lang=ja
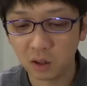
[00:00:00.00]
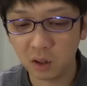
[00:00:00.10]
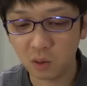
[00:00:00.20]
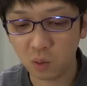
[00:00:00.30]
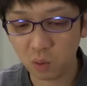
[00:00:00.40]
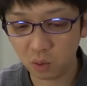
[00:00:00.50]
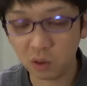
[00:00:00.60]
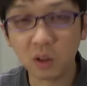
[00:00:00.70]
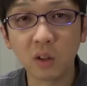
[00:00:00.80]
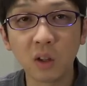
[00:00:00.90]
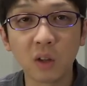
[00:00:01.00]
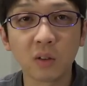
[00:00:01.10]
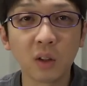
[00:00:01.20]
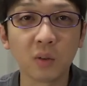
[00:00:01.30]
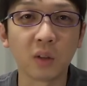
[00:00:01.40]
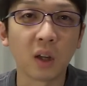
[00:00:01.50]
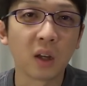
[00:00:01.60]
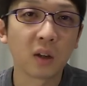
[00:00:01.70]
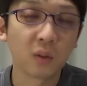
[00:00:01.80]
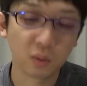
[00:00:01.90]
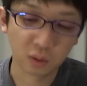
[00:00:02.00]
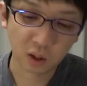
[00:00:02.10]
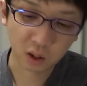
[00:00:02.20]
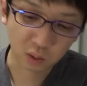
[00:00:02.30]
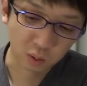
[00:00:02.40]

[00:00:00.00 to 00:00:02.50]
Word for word: んで、ここ痛くないようにねなんか